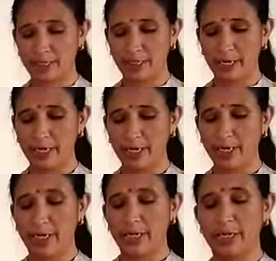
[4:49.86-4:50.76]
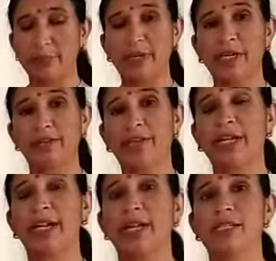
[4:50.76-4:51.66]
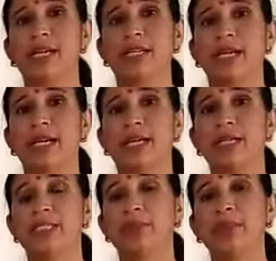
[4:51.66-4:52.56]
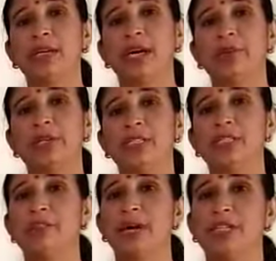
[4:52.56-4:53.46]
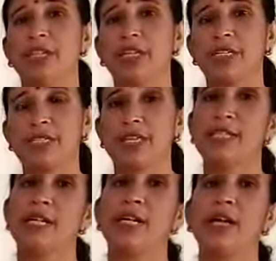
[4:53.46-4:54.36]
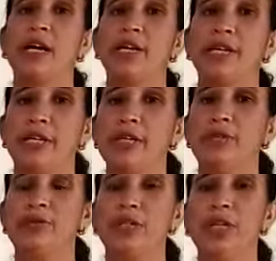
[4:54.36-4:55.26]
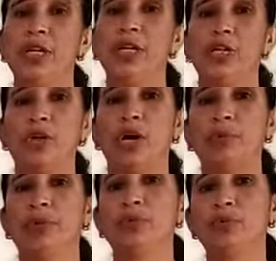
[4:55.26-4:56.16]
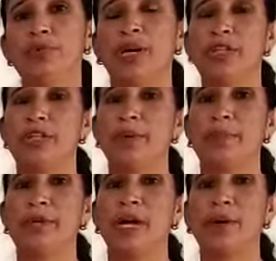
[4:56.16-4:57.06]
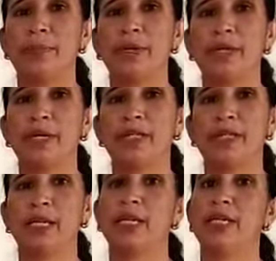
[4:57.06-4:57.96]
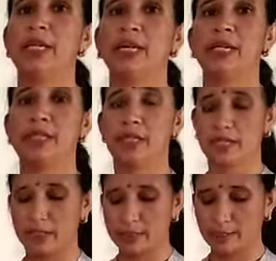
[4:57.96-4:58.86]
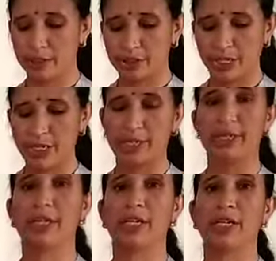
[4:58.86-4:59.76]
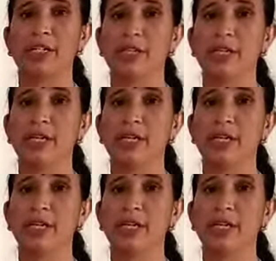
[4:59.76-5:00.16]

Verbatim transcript: क्या है कि भाई कवि कहना चाहता है कि जब तक हमें किसी भाषा की सही जानकारी नहीं होती तो हमें उस भाषा में अपने कथ्य की या कथन की समीक्षा नहीं करनी चाहिए